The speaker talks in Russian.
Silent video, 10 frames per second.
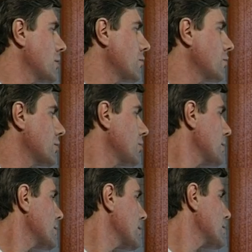Вот
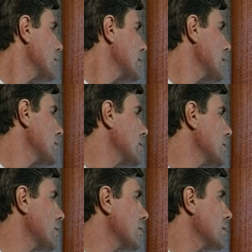непосредственно стоят
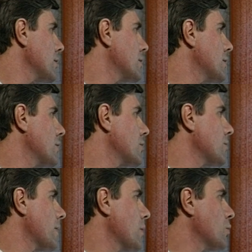стенки, стенты
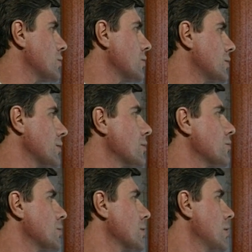после вот таких вот